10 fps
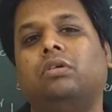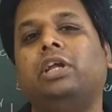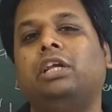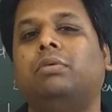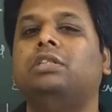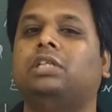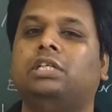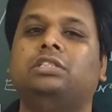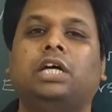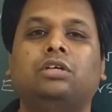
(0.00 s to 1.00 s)
নিট বা
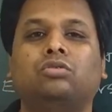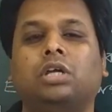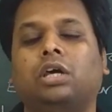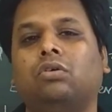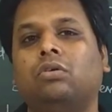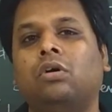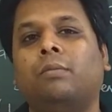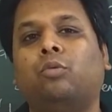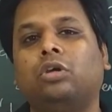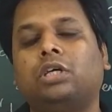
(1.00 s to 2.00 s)
যেই যাই হোক না কেন
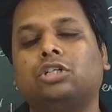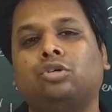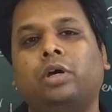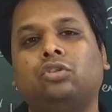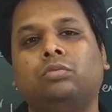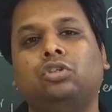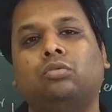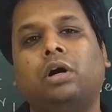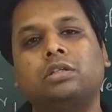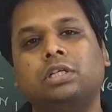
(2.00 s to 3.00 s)
পরীক্ষার সময় তুমি
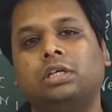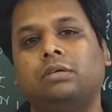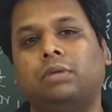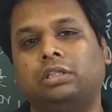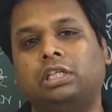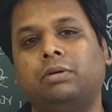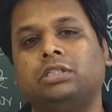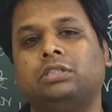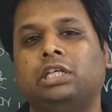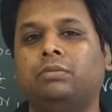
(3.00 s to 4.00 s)
তোমার যে
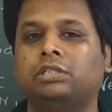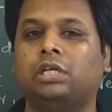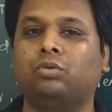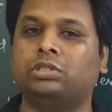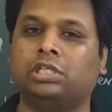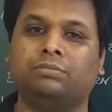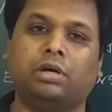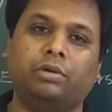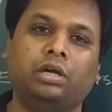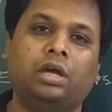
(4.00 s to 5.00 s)
মাতৃভাষা সেই ভাষায় কোয়েশ্চেন
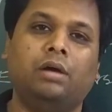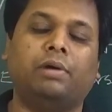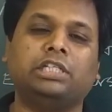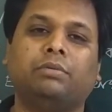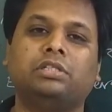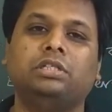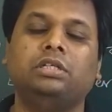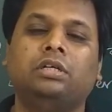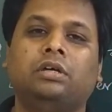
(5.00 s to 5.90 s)
পাবে পাশাপাশি